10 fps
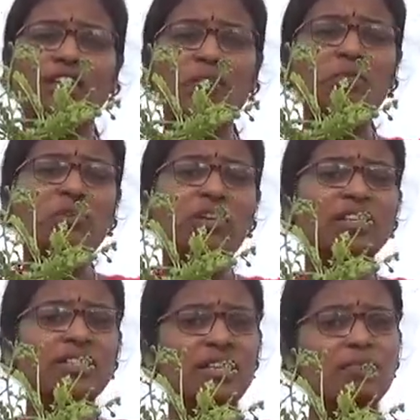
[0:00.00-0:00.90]
దినము
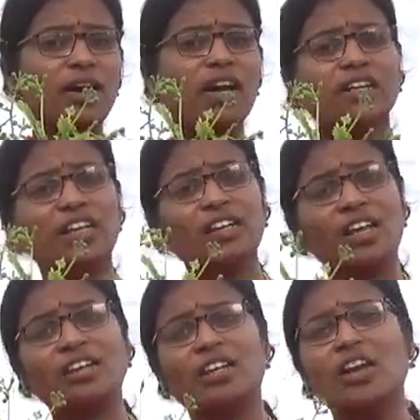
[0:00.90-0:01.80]
గడిసిపాయే
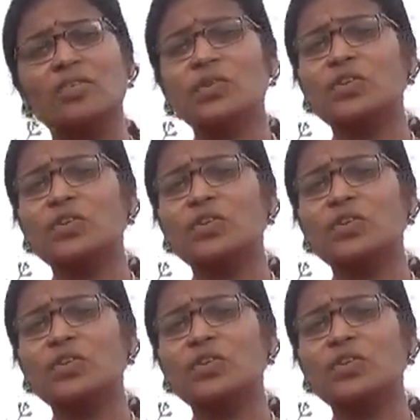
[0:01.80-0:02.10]
ఎట్లా